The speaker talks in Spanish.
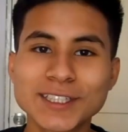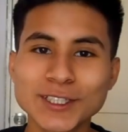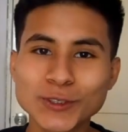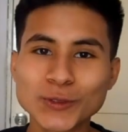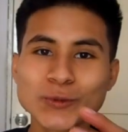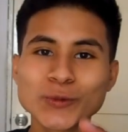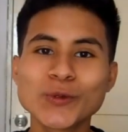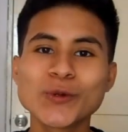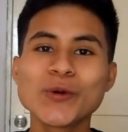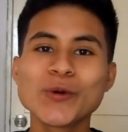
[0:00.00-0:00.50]
Este
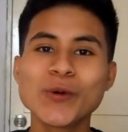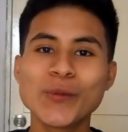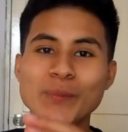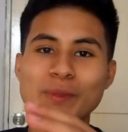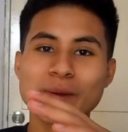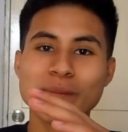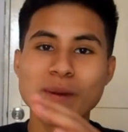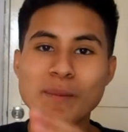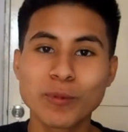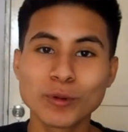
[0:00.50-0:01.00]
es uno
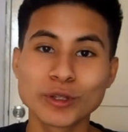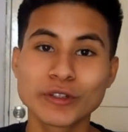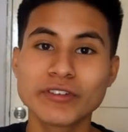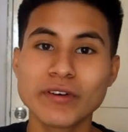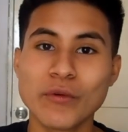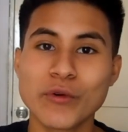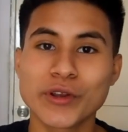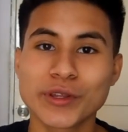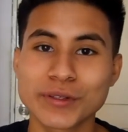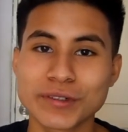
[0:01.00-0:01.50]
de mis puntos
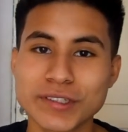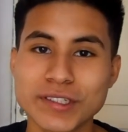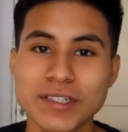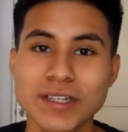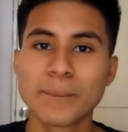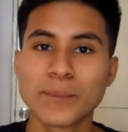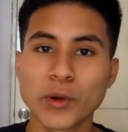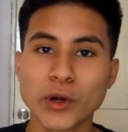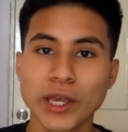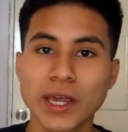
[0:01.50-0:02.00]
favoritos.
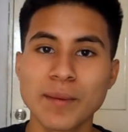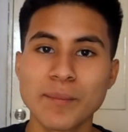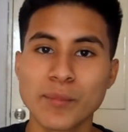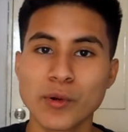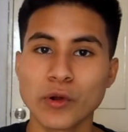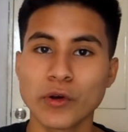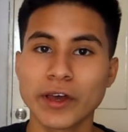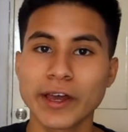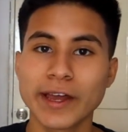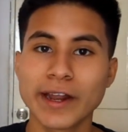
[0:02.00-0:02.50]
Por
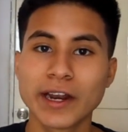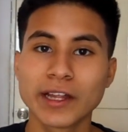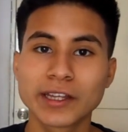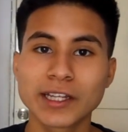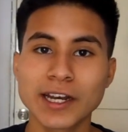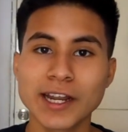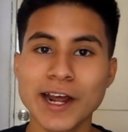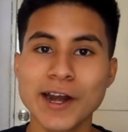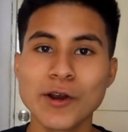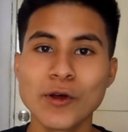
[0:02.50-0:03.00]
ejemplo, en
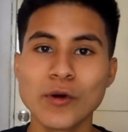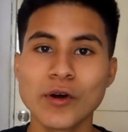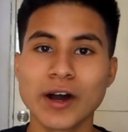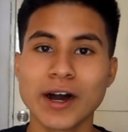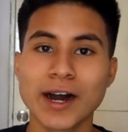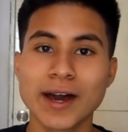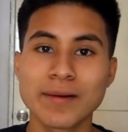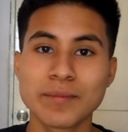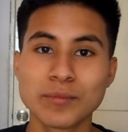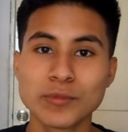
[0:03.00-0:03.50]
italiano
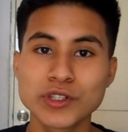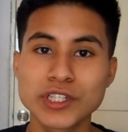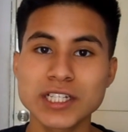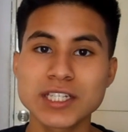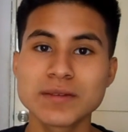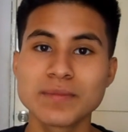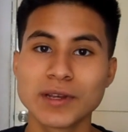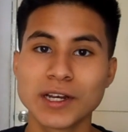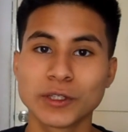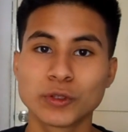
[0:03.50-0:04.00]
hay
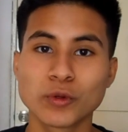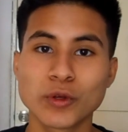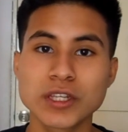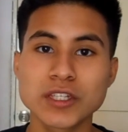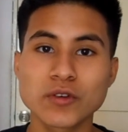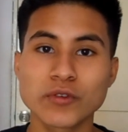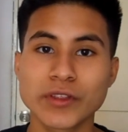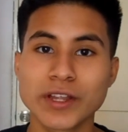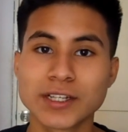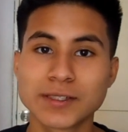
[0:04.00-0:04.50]
muchas
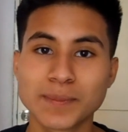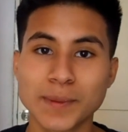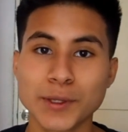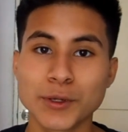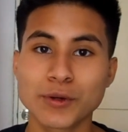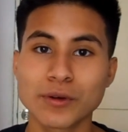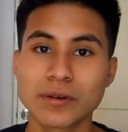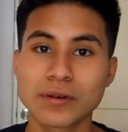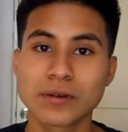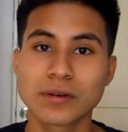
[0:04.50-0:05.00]
similitudes con el
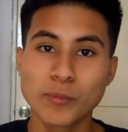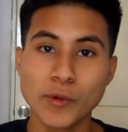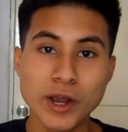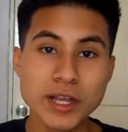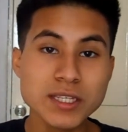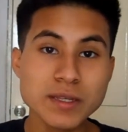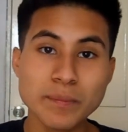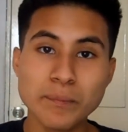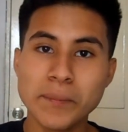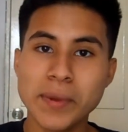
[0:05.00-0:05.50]
español.
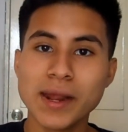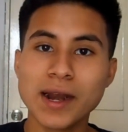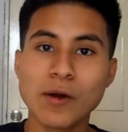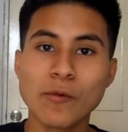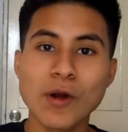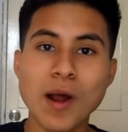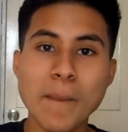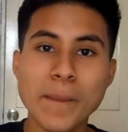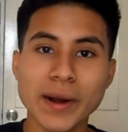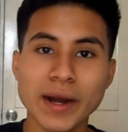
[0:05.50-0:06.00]
Puedes ver
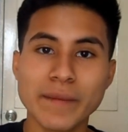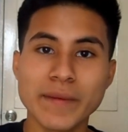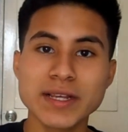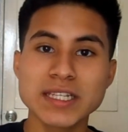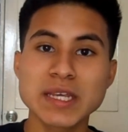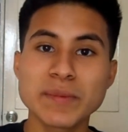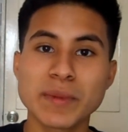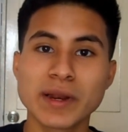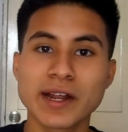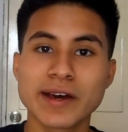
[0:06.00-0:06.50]
algunas
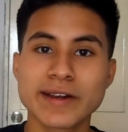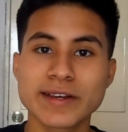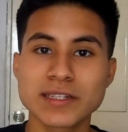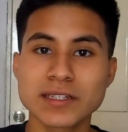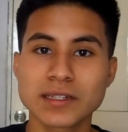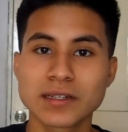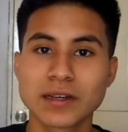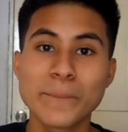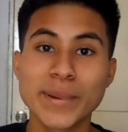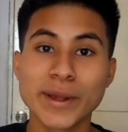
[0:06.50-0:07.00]
palabras
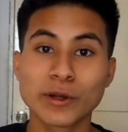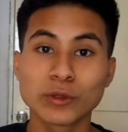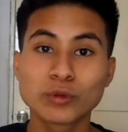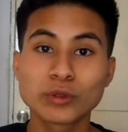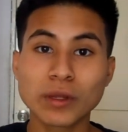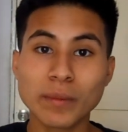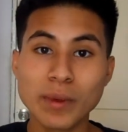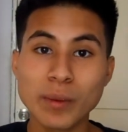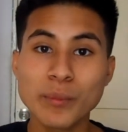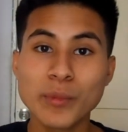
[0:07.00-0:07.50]
similares, pero
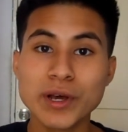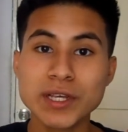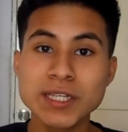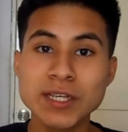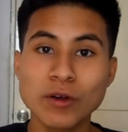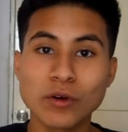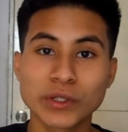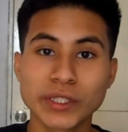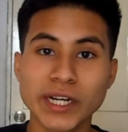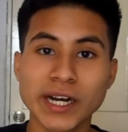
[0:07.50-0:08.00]
tú también
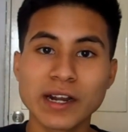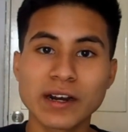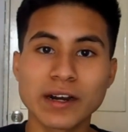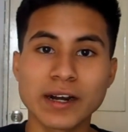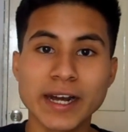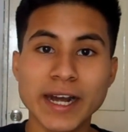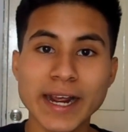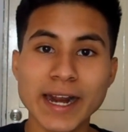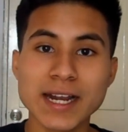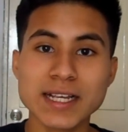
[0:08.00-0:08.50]
puedes encontrar
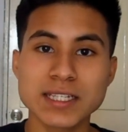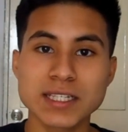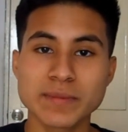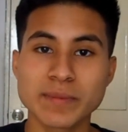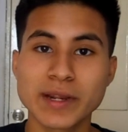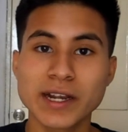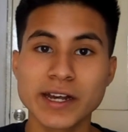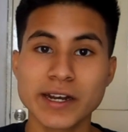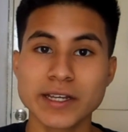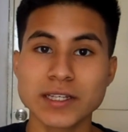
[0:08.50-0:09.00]
reglas
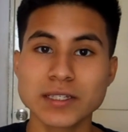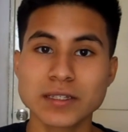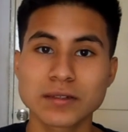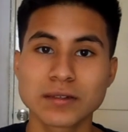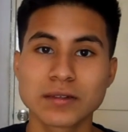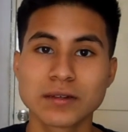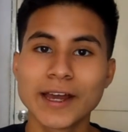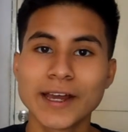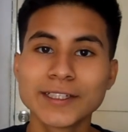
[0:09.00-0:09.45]
similares.